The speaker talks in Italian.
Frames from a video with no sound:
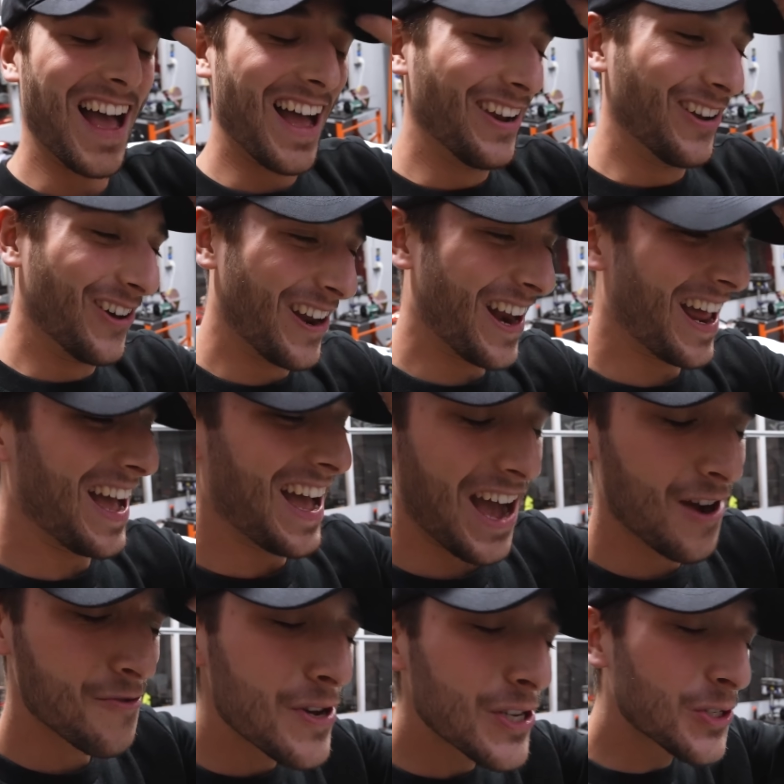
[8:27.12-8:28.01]
Allora,
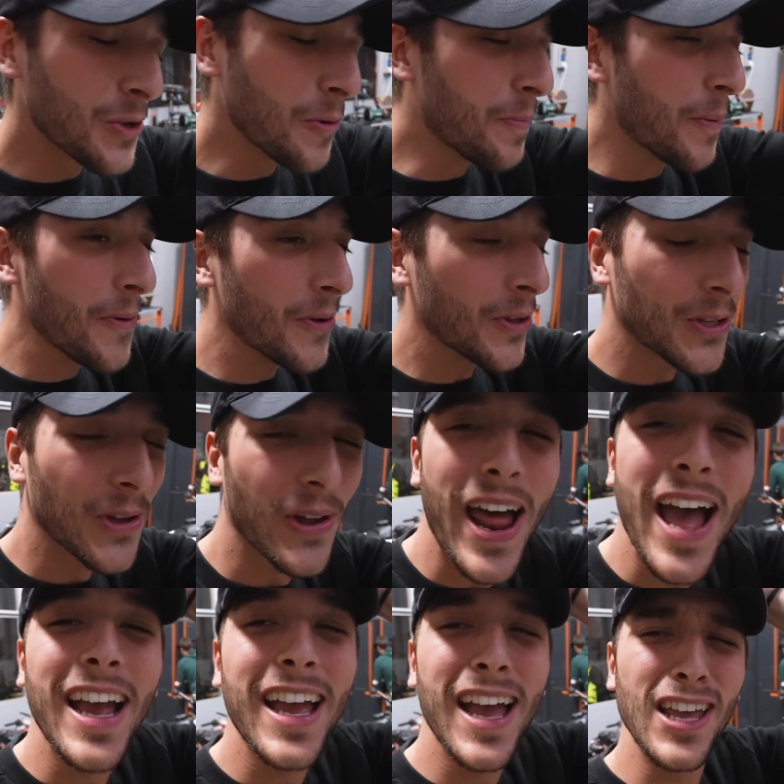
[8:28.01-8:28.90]
a questo punto,
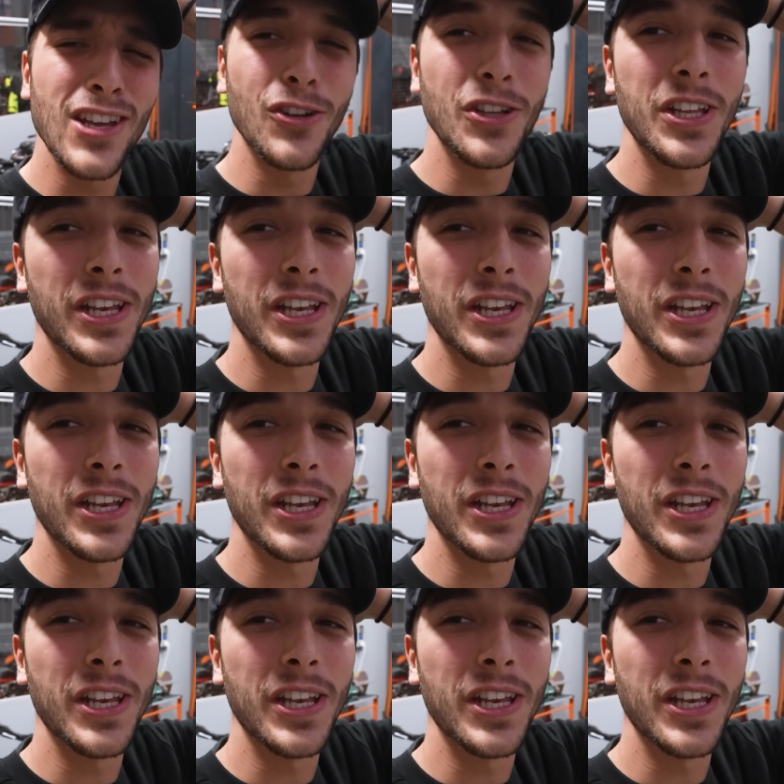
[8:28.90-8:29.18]
raga, io